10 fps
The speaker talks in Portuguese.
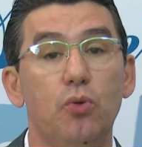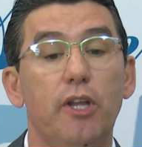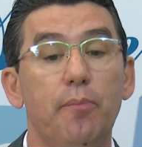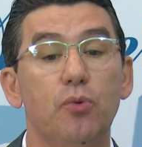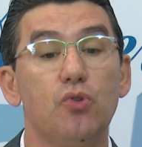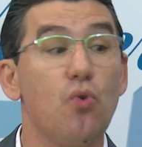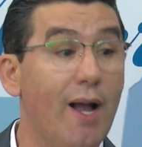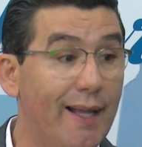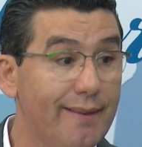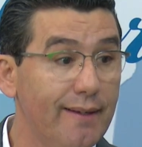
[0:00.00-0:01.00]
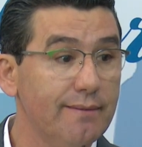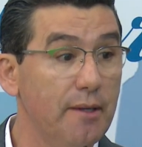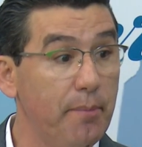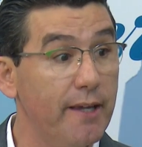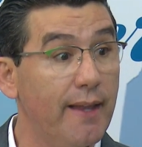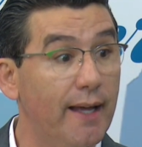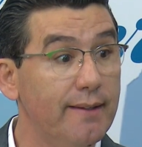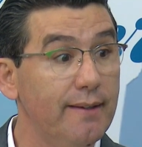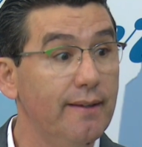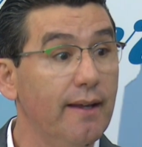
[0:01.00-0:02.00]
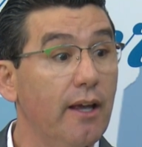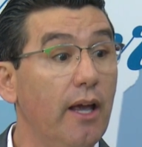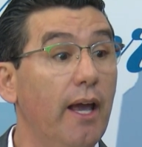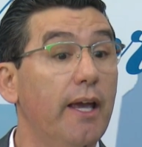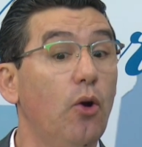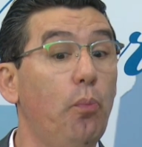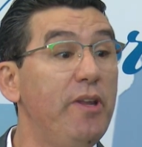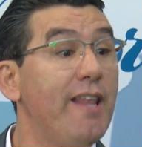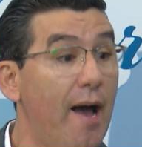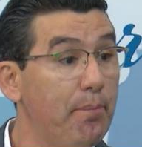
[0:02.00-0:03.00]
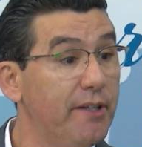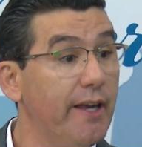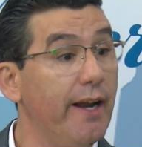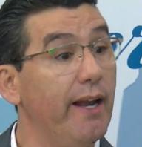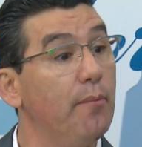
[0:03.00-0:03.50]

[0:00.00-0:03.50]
tempo no Sucata, em Piedade. O Pinap, que era aquela